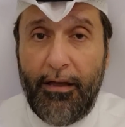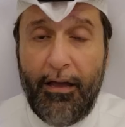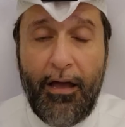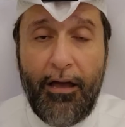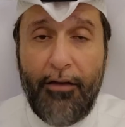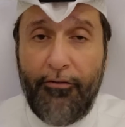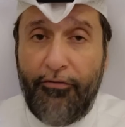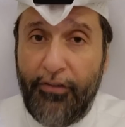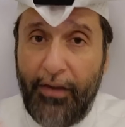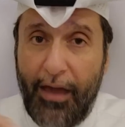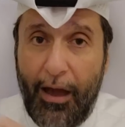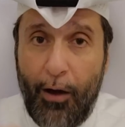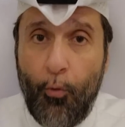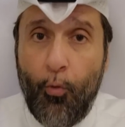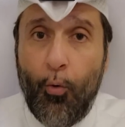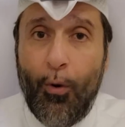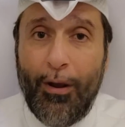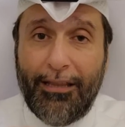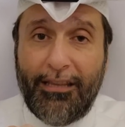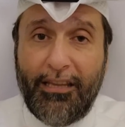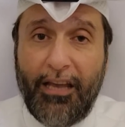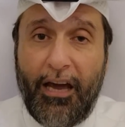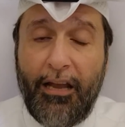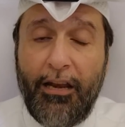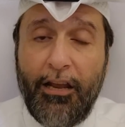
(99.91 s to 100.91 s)
آه في
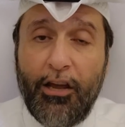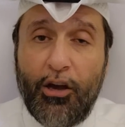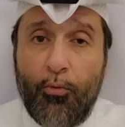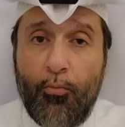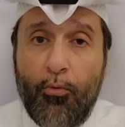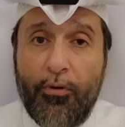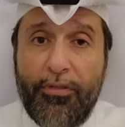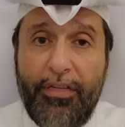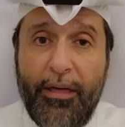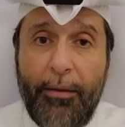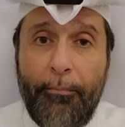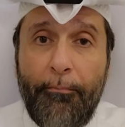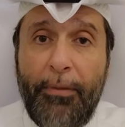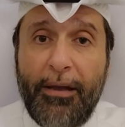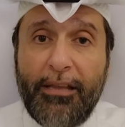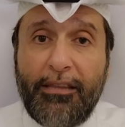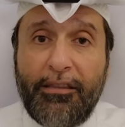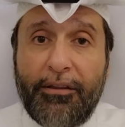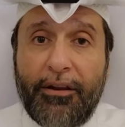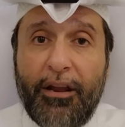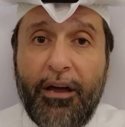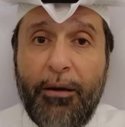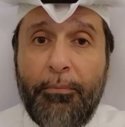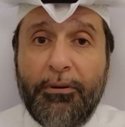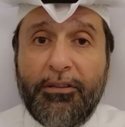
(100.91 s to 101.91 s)
اول تعليق
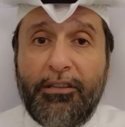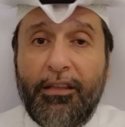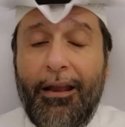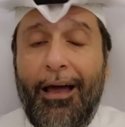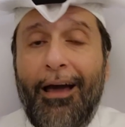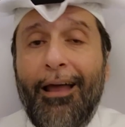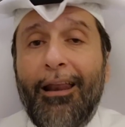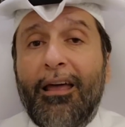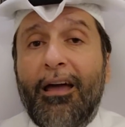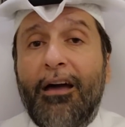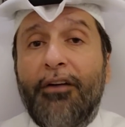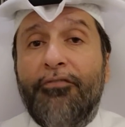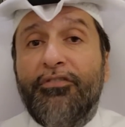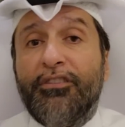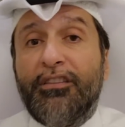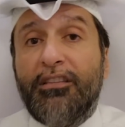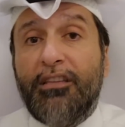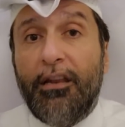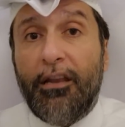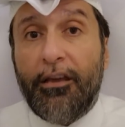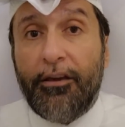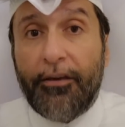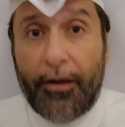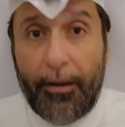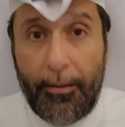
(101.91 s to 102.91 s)
مثبت رابط الحلقه في
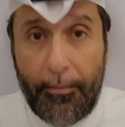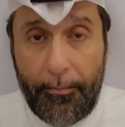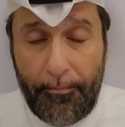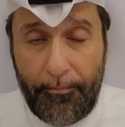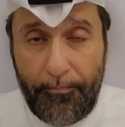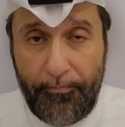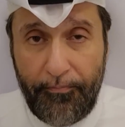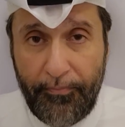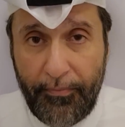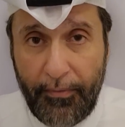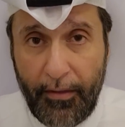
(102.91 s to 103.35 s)
التليجرام